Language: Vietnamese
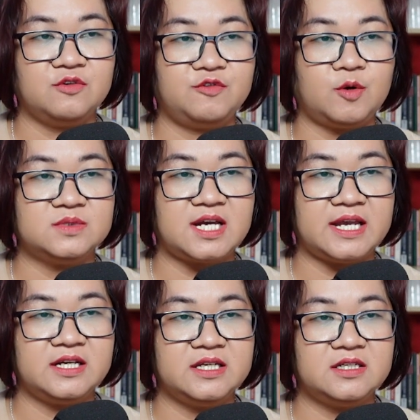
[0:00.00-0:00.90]
Phong
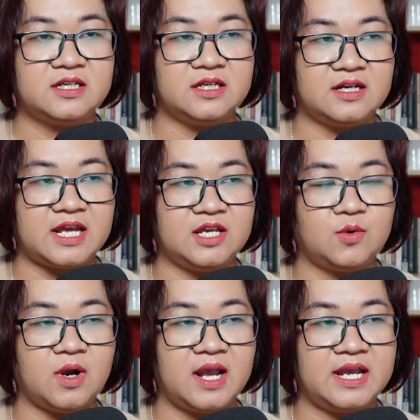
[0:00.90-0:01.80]
thái khinh khỉnh này
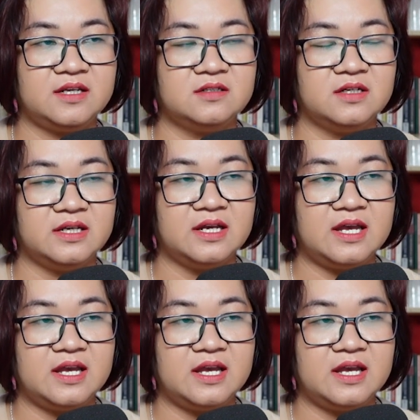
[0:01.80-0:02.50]
của hai người